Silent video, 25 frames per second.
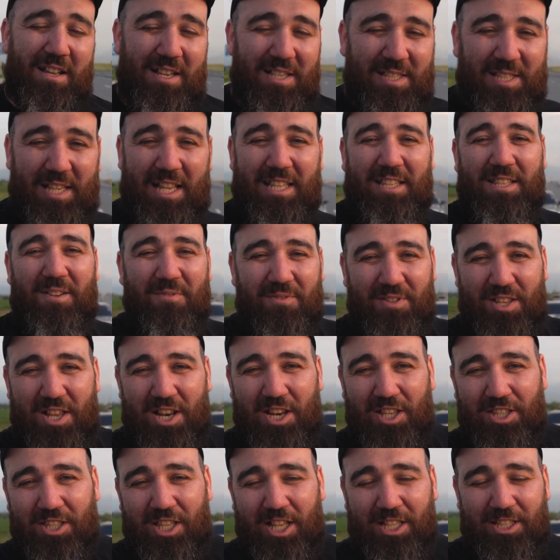Асата в
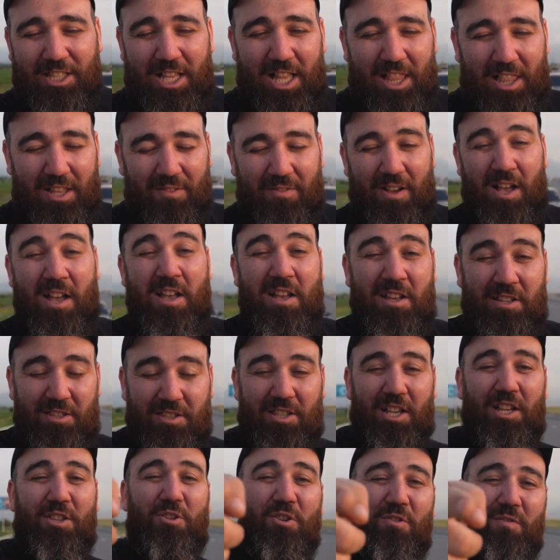деле до Талова.
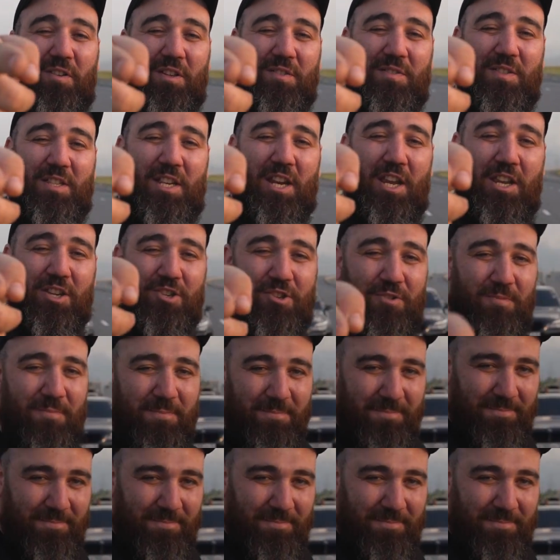До новых встреч.